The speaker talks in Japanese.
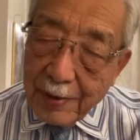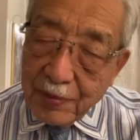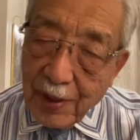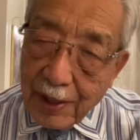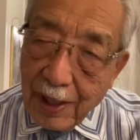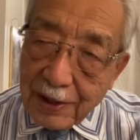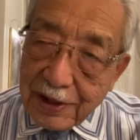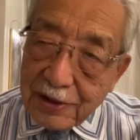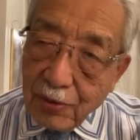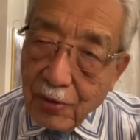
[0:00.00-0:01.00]
イプラインがあっ
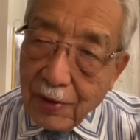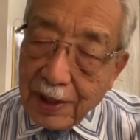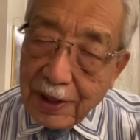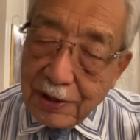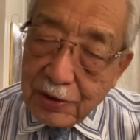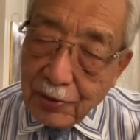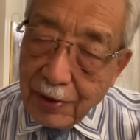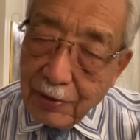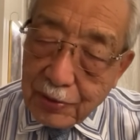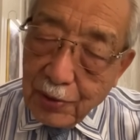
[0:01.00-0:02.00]
て、そこから、そ
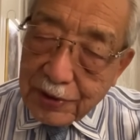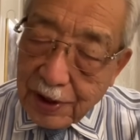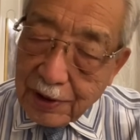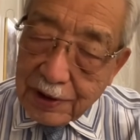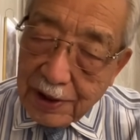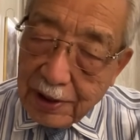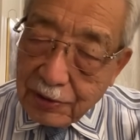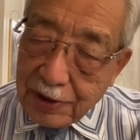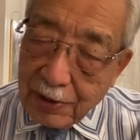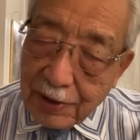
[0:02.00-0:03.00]
れを通してですね、
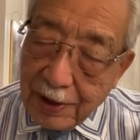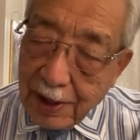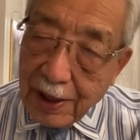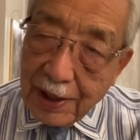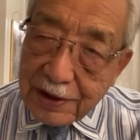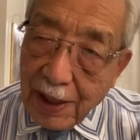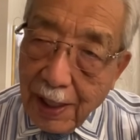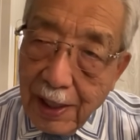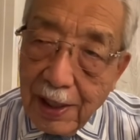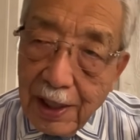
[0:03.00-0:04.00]
ロシアの天然ガス
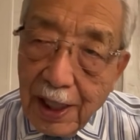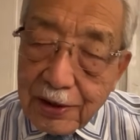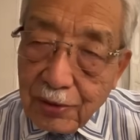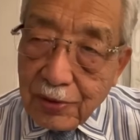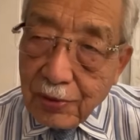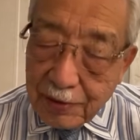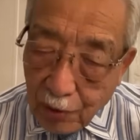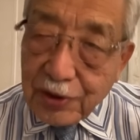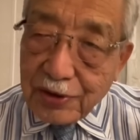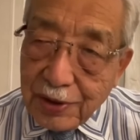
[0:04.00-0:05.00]
がどんどん
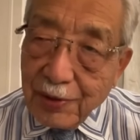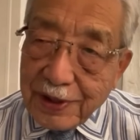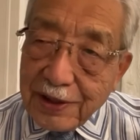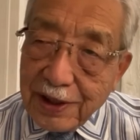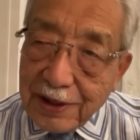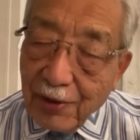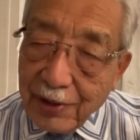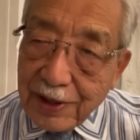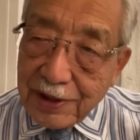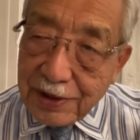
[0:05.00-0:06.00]
ドイツに渡っていた
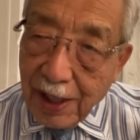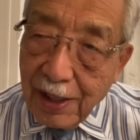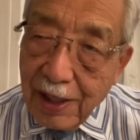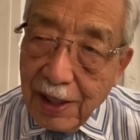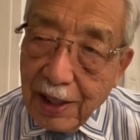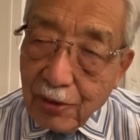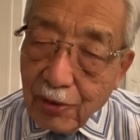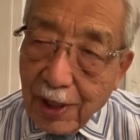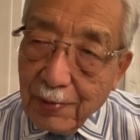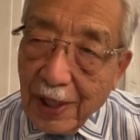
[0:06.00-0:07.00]
わけですね。
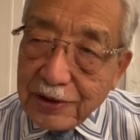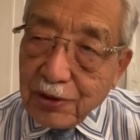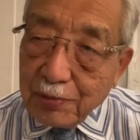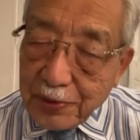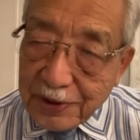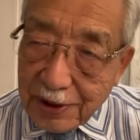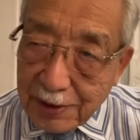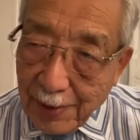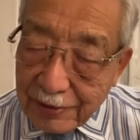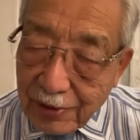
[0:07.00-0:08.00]
これがまあストップして
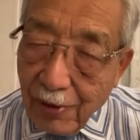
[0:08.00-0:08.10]
しまう